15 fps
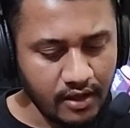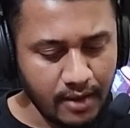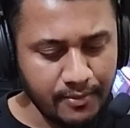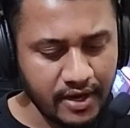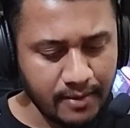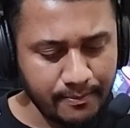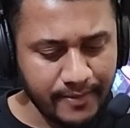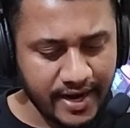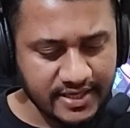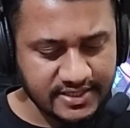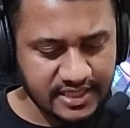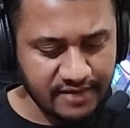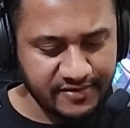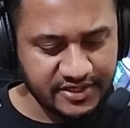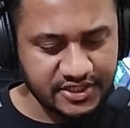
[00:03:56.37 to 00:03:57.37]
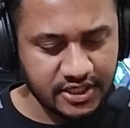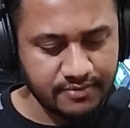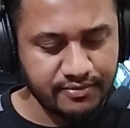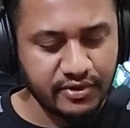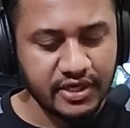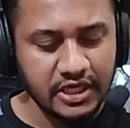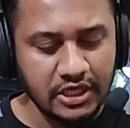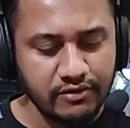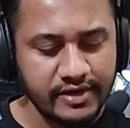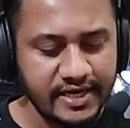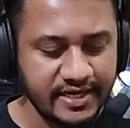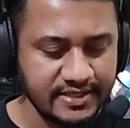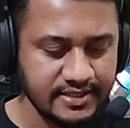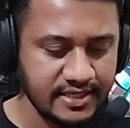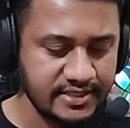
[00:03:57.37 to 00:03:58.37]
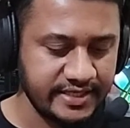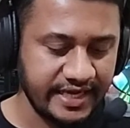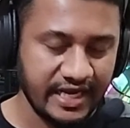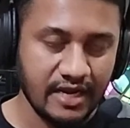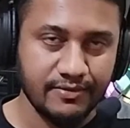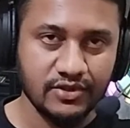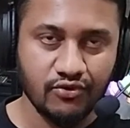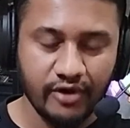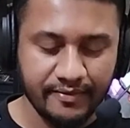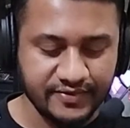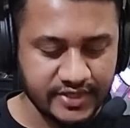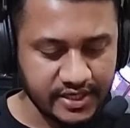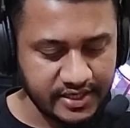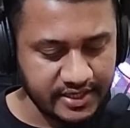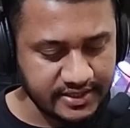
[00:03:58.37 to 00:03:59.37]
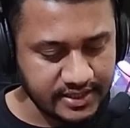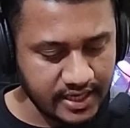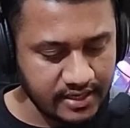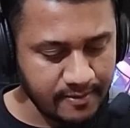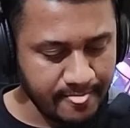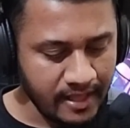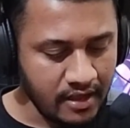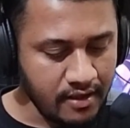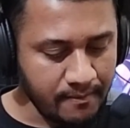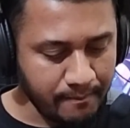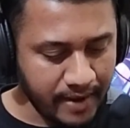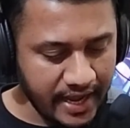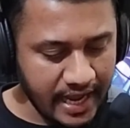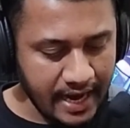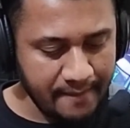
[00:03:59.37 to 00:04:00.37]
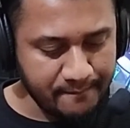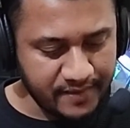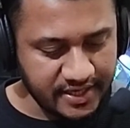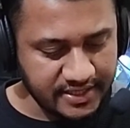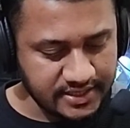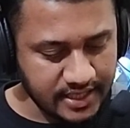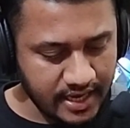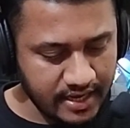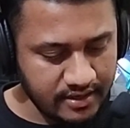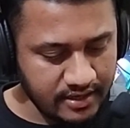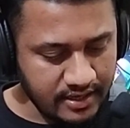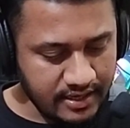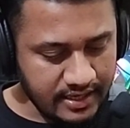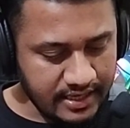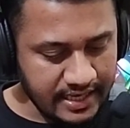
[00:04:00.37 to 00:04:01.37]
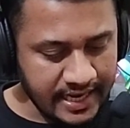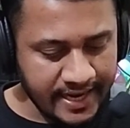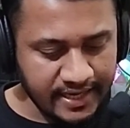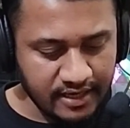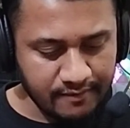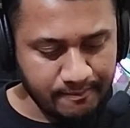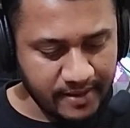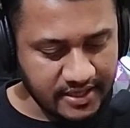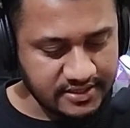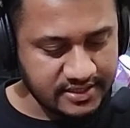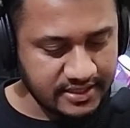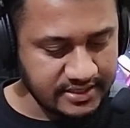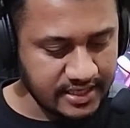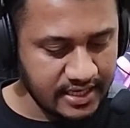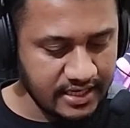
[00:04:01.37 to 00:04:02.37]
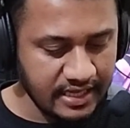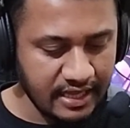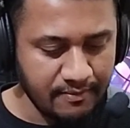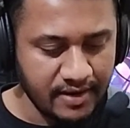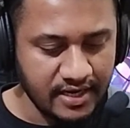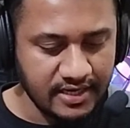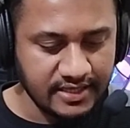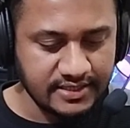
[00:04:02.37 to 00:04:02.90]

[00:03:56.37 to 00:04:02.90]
আমরা পার্ট সেভেনে শিখব ইউআর ডিজাইন যেখানে আমাদের ওয়েবসাইট ডিজাইন বা অ্যাপ ডিজাইন ল্যান্ডিং পেজ ডিজাইন ইমেল